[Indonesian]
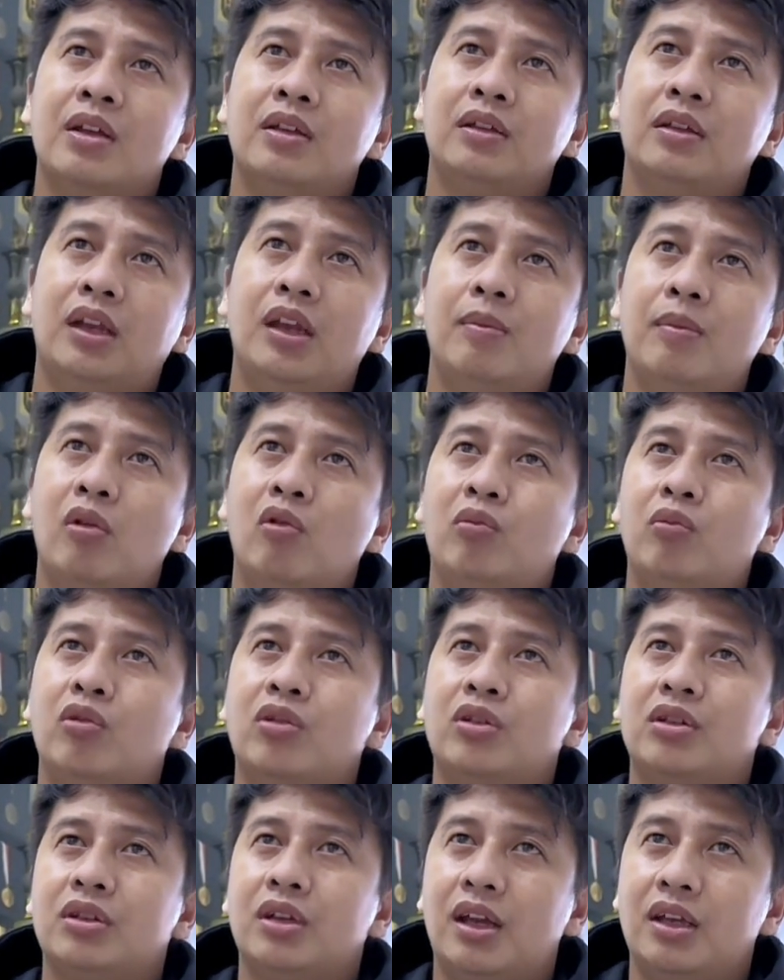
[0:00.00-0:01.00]
Jadi maupun
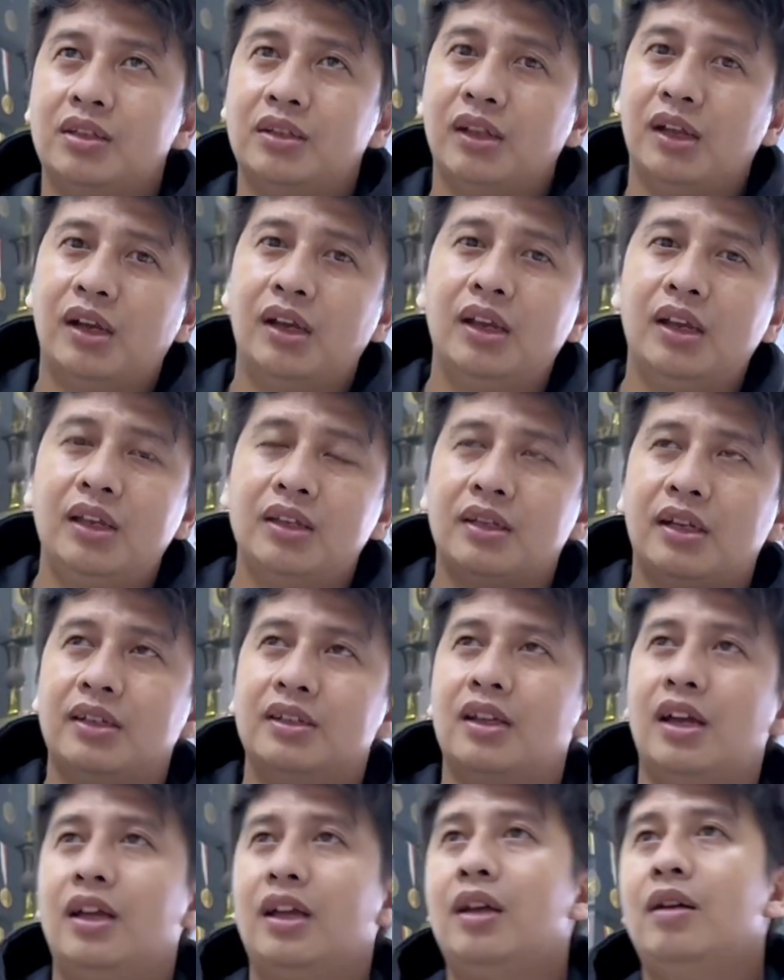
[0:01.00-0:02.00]
saya sendiri, istri
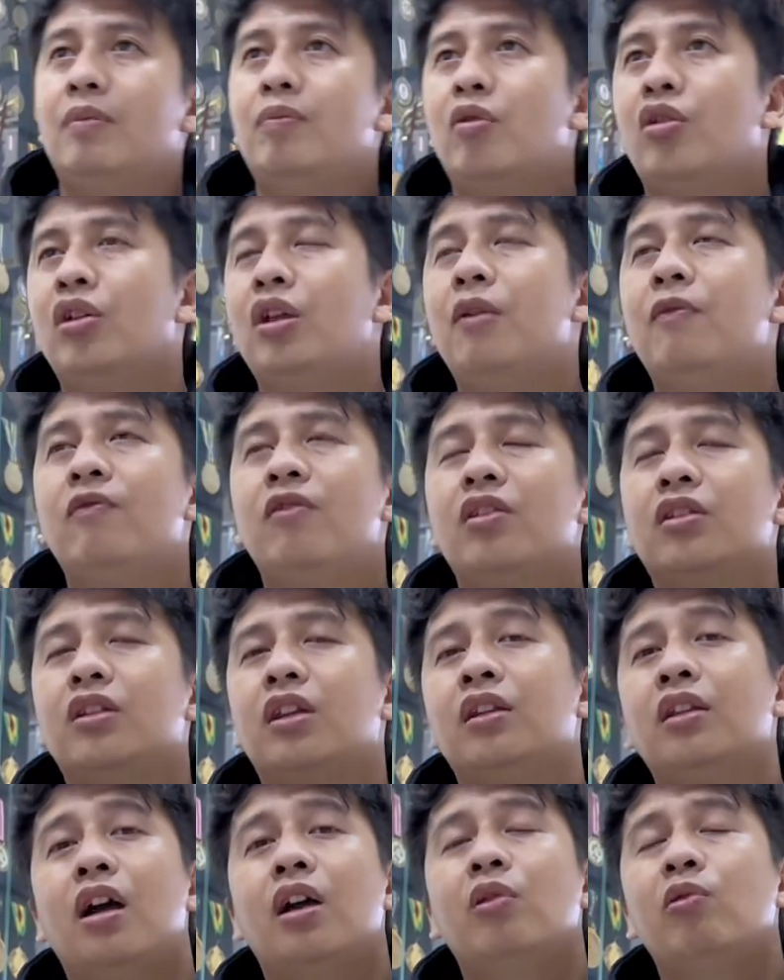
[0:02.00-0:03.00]
saya, pokoknya vlog
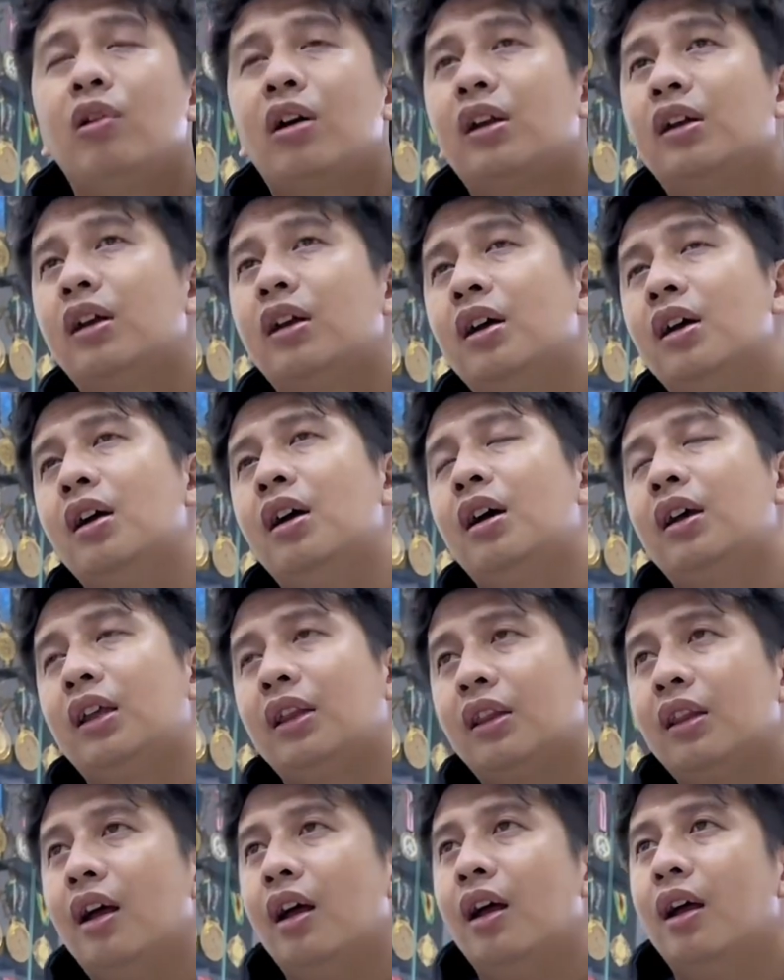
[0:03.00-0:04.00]
tentang keluarga
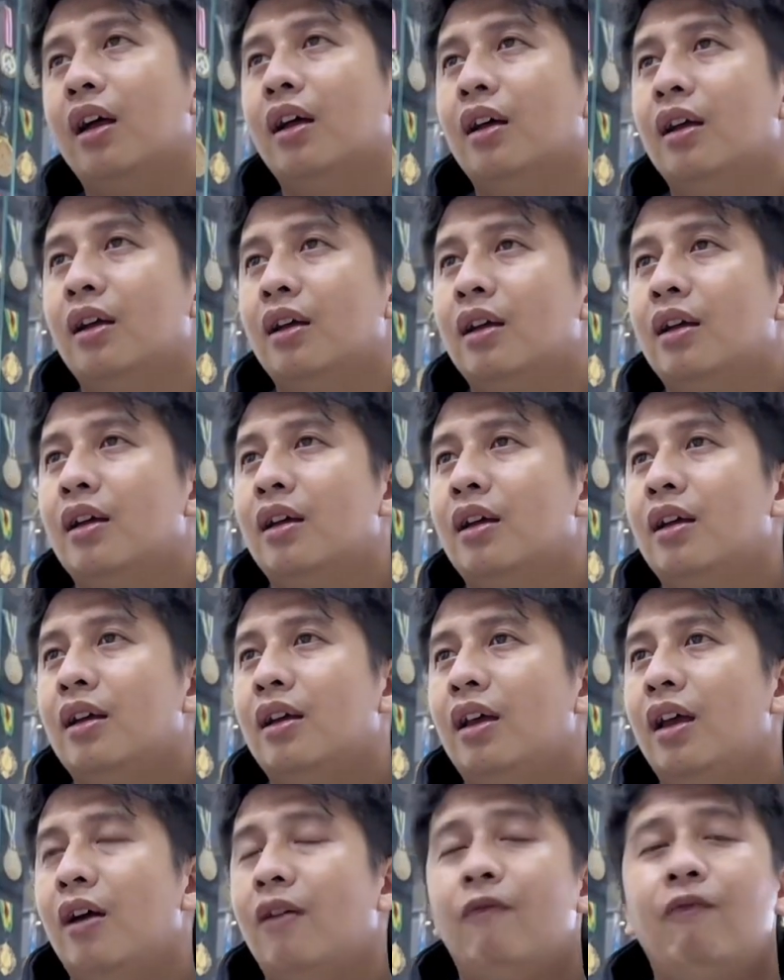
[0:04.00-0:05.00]
kita.
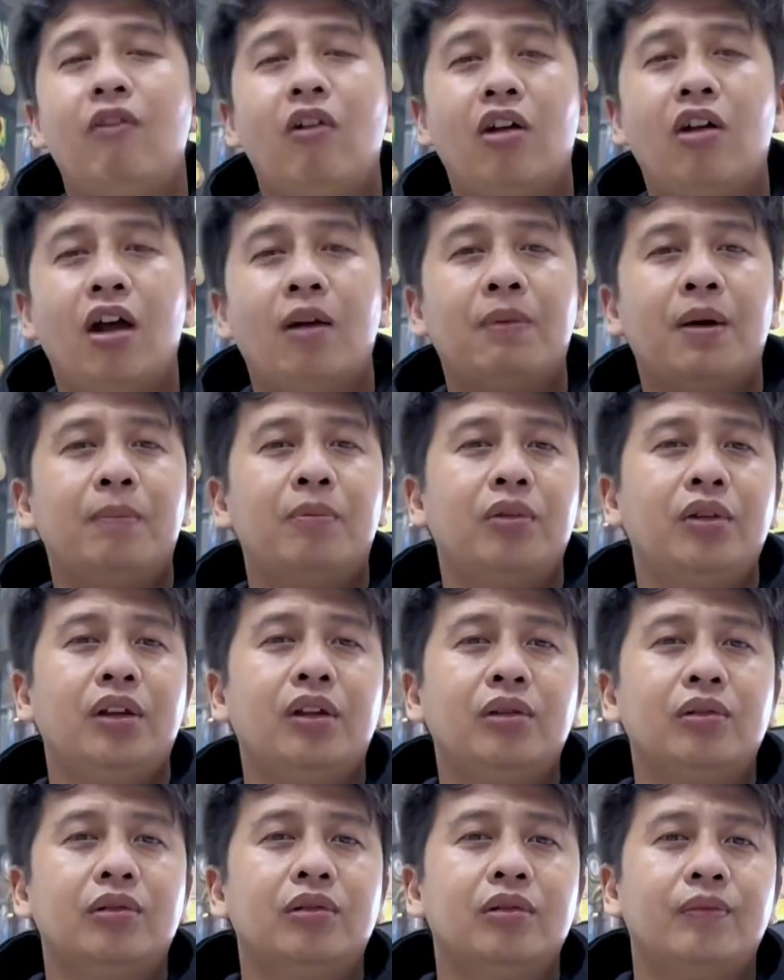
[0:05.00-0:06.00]
Ya, vlog apapun itu,